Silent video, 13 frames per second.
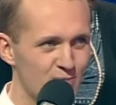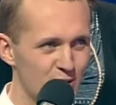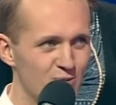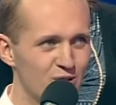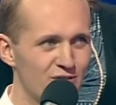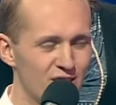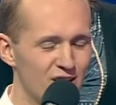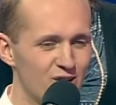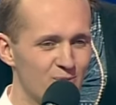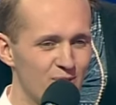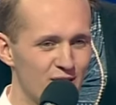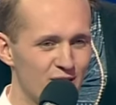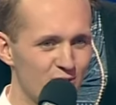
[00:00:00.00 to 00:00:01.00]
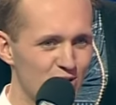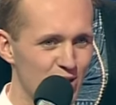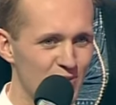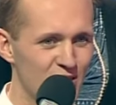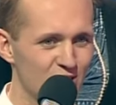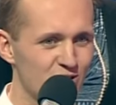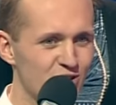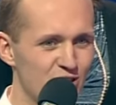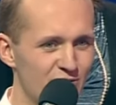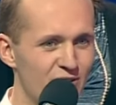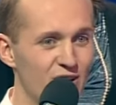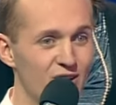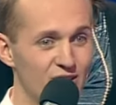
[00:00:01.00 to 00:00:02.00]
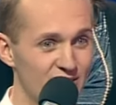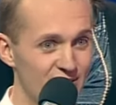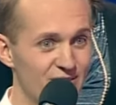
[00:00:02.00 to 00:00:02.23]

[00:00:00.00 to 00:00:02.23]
proponowana koperta przez pana Krzysztofa jest, Jest,